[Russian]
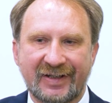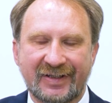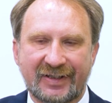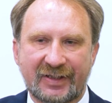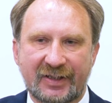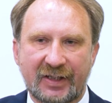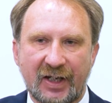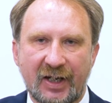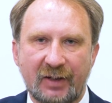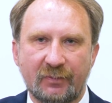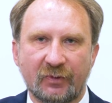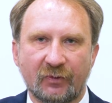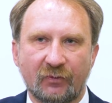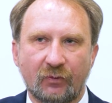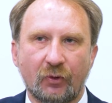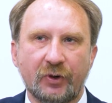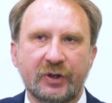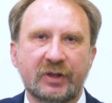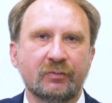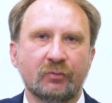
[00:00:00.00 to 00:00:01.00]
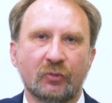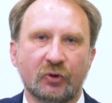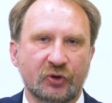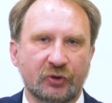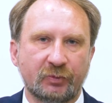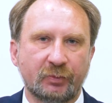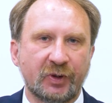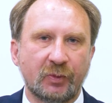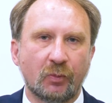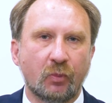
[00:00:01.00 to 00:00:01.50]
7, 8,
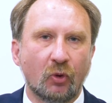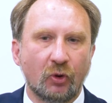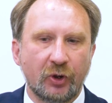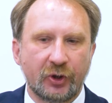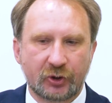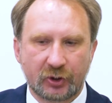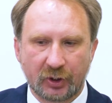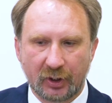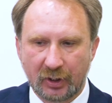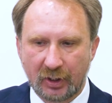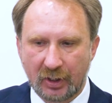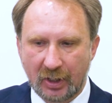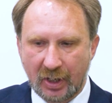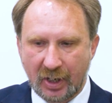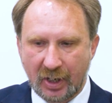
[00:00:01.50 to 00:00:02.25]
может быть больше.